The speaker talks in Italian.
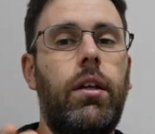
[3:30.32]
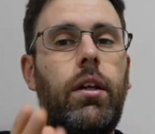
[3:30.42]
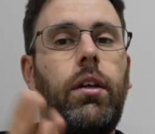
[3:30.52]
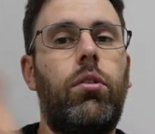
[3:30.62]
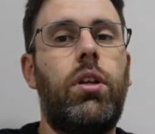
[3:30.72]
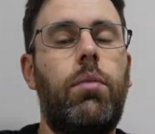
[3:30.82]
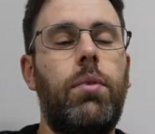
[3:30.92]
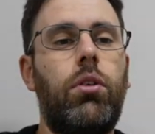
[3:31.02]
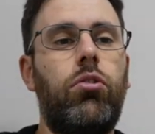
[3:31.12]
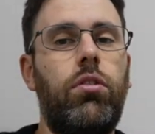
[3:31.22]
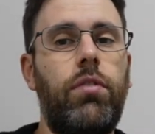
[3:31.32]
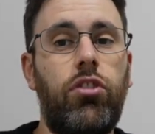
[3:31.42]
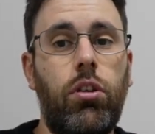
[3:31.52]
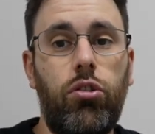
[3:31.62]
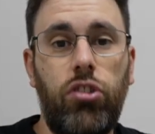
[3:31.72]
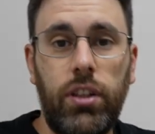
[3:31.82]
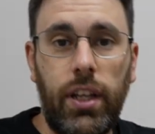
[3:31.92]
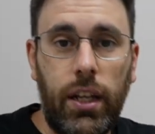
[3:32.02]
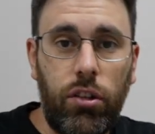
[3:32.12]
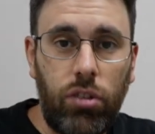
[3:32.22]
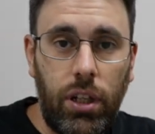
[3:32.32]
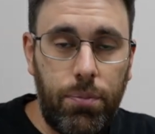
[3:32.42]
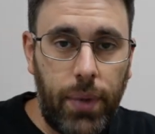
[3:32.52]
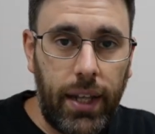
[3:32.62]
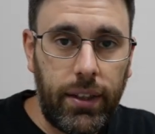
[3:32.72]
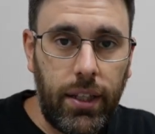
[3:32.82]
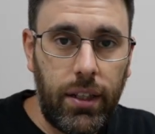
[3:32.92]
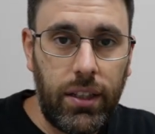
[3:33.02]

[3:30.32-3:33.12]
con ecco, i rami così, invece a noi ci interessano le piante